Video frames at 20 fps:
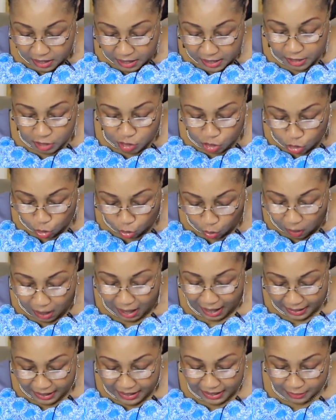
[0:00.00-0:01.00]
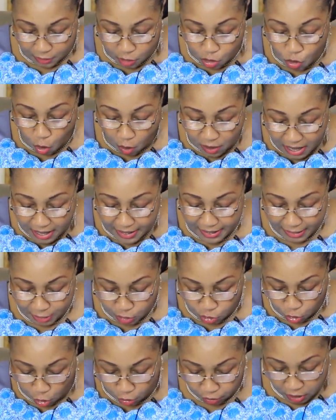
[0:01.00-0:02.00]
Ils seront anéantis. Donner
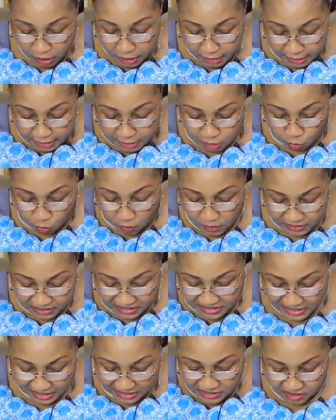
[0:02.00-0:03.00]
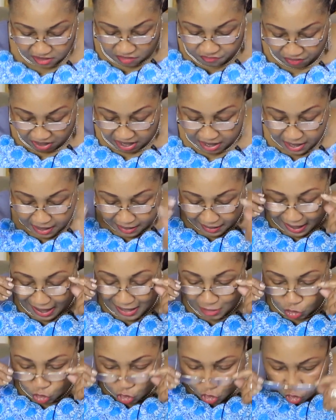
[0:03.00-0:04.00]
des ordres, ils seront sans effet.
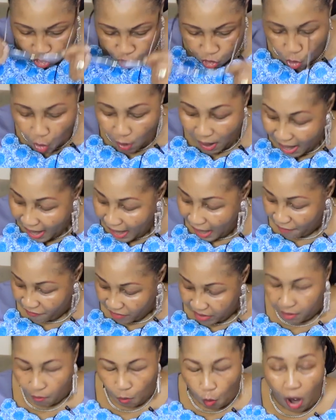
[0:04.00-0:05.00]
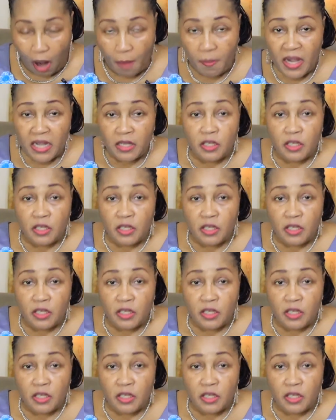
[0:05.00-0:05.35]
Car Dieu est avec moi.